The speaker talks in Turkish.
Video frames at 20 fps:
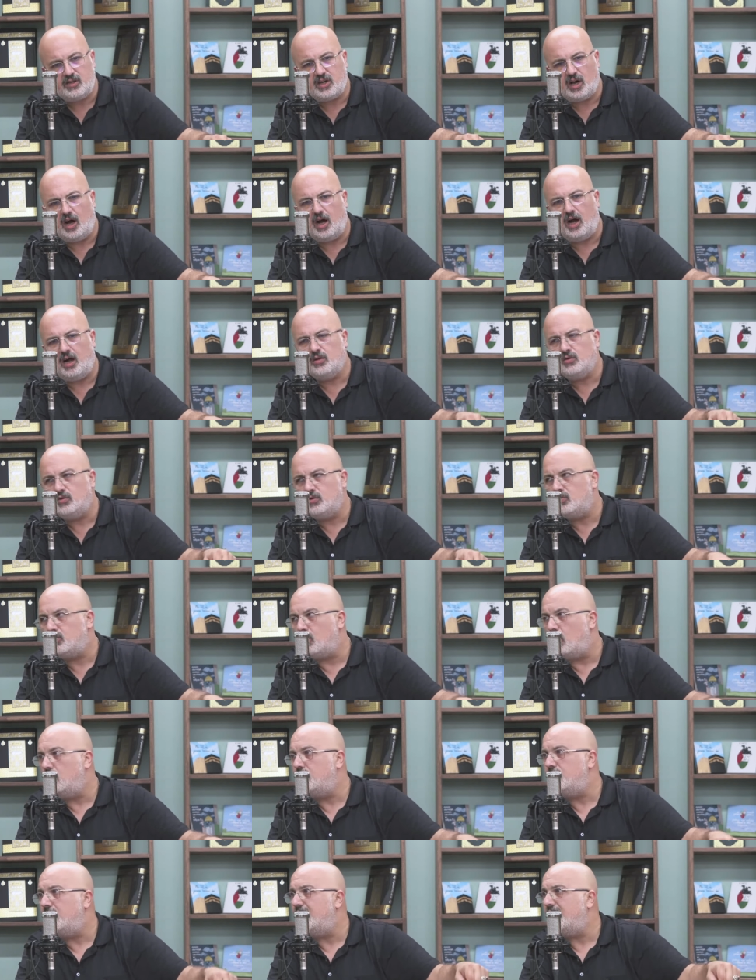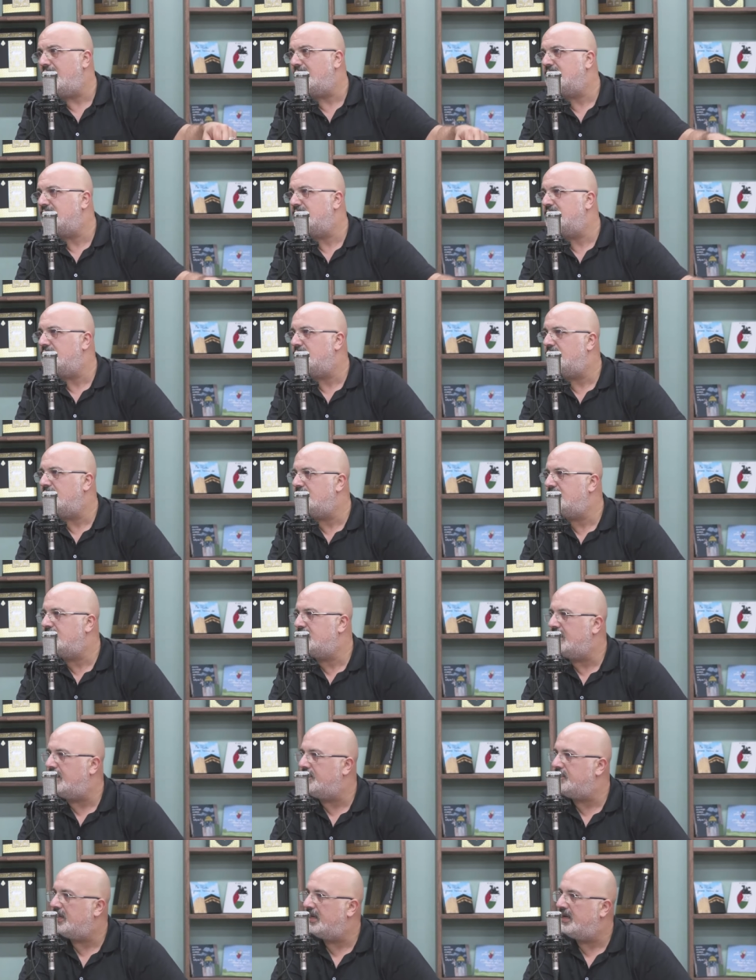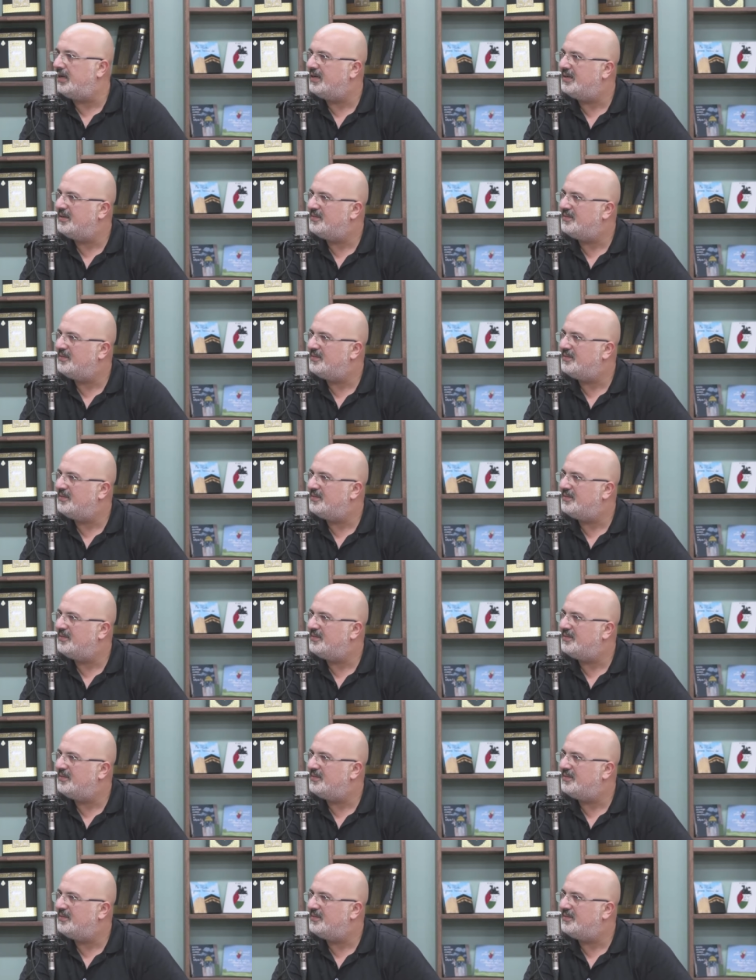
kanun koyma yetkisi var İslam'da